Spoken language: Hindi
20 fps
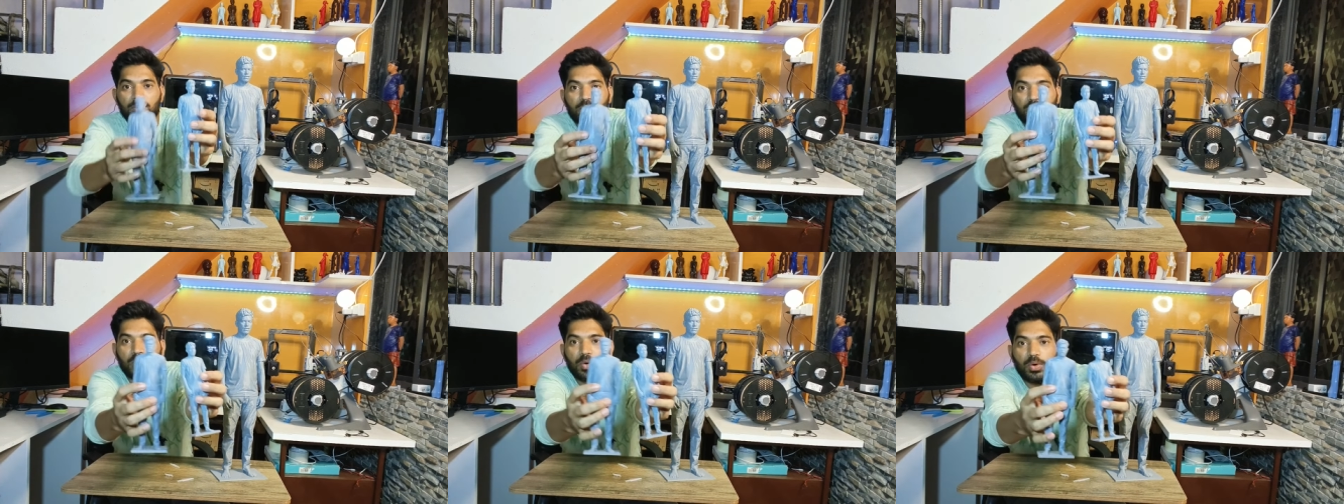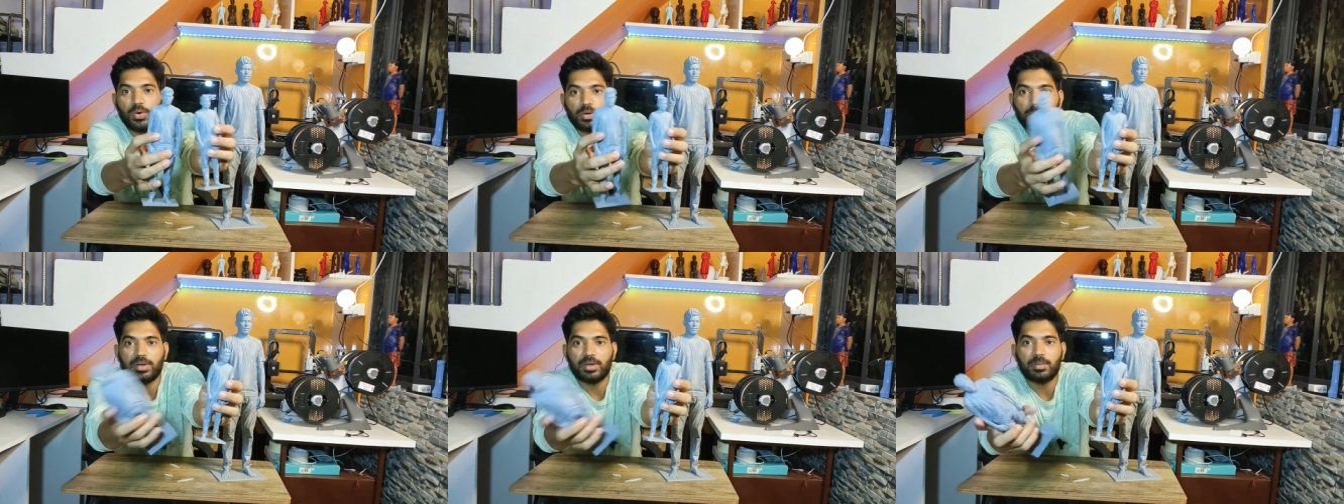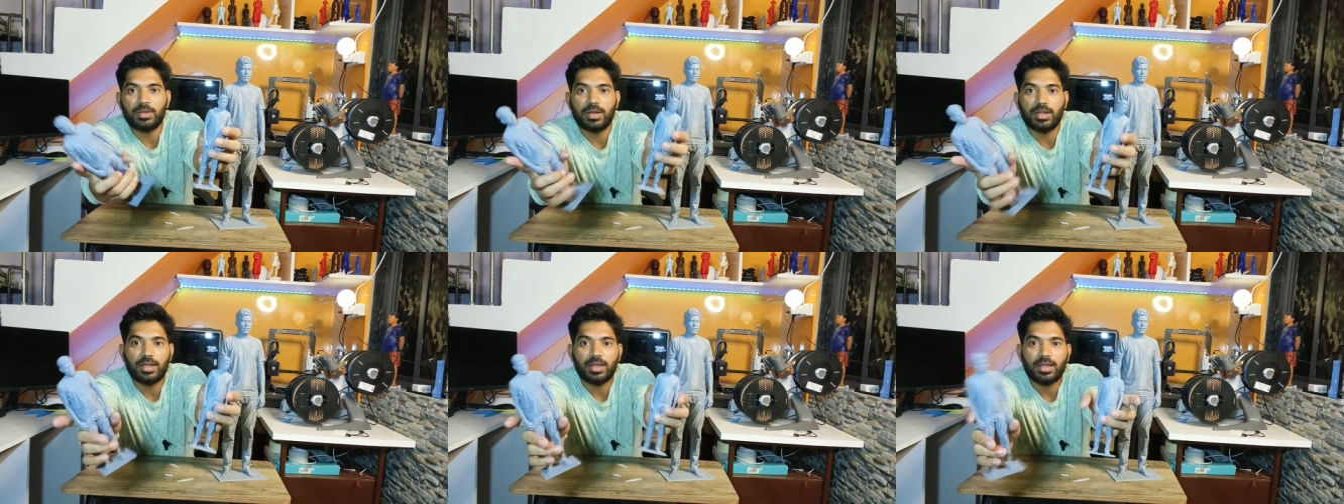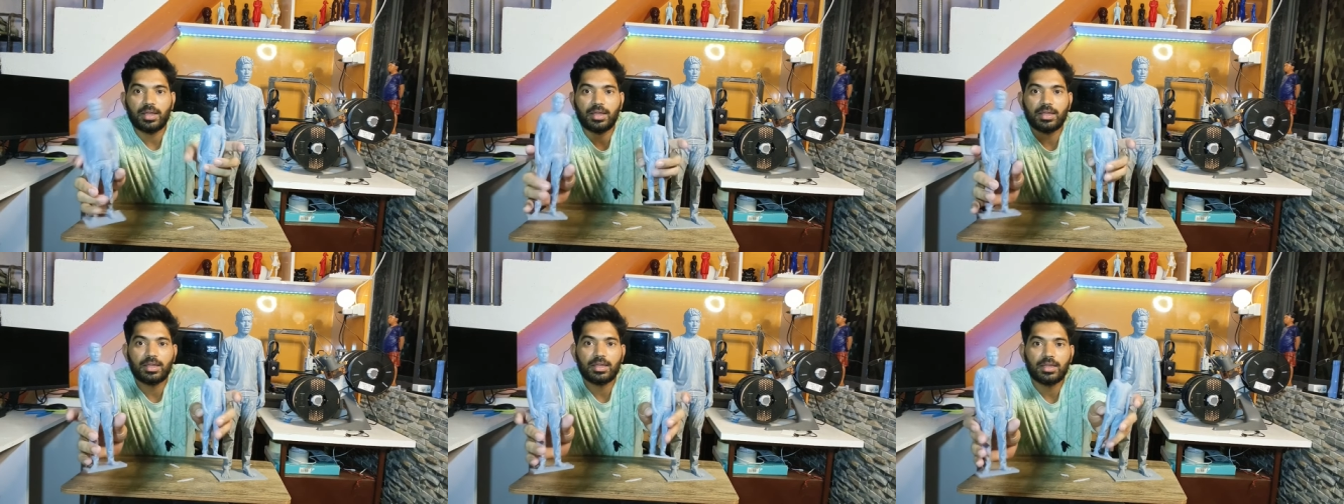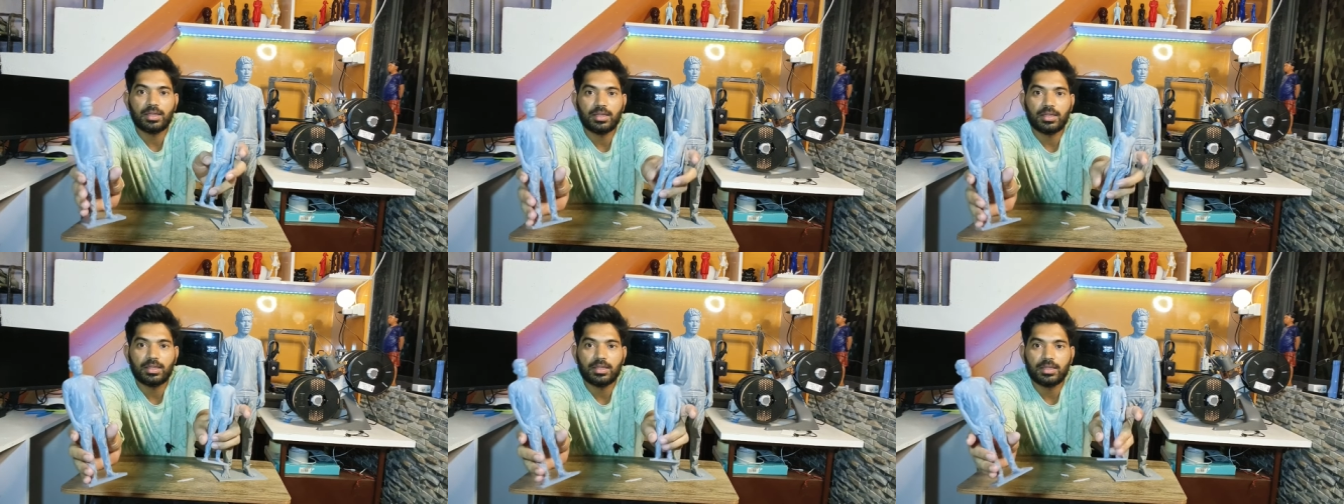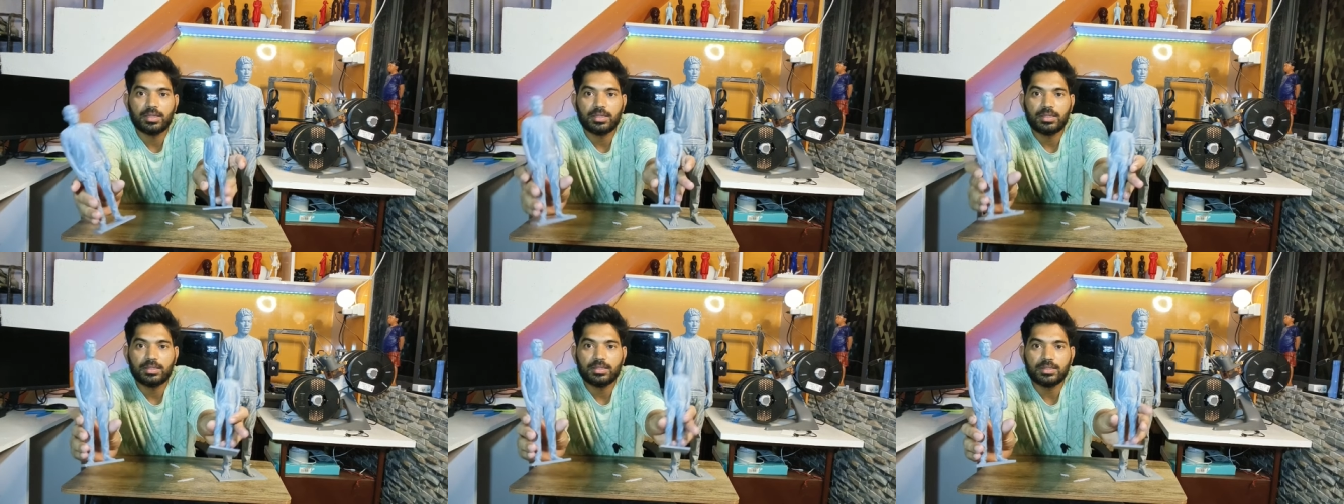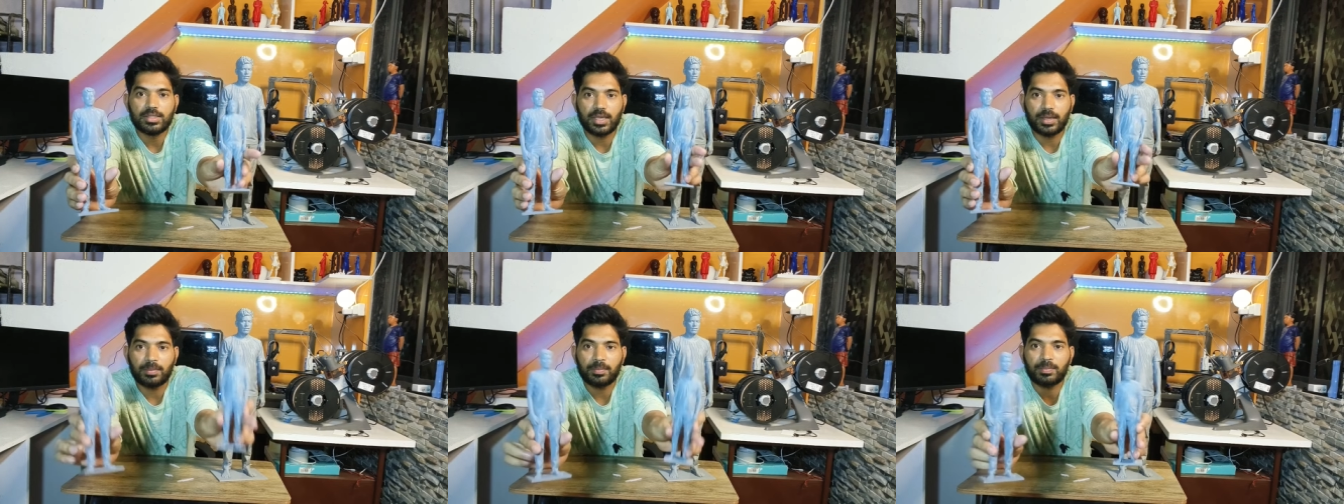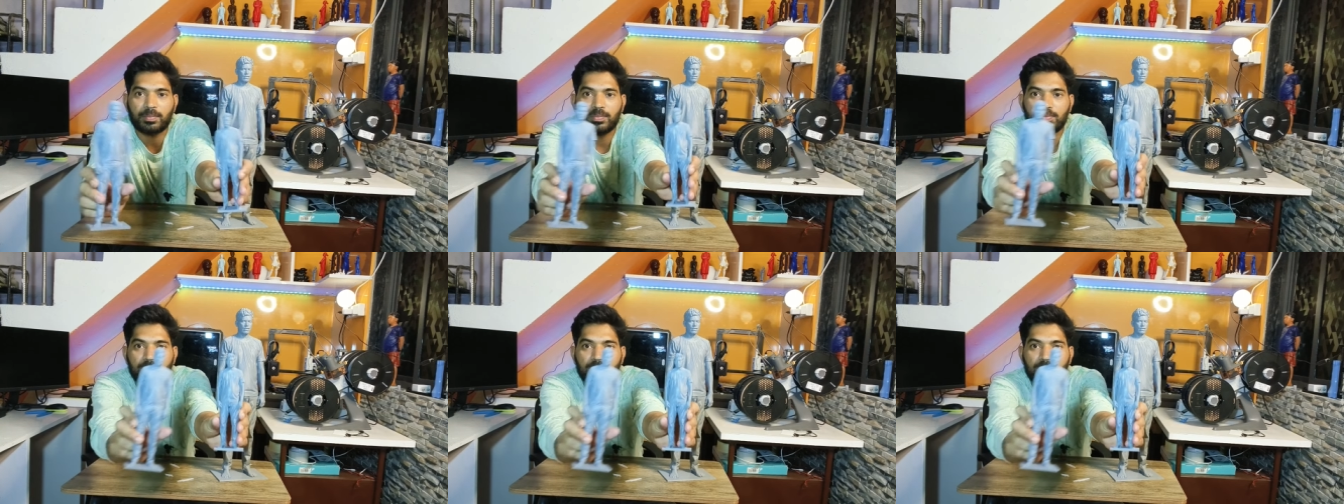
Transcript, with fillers: दो और मैंने बनाया है सेम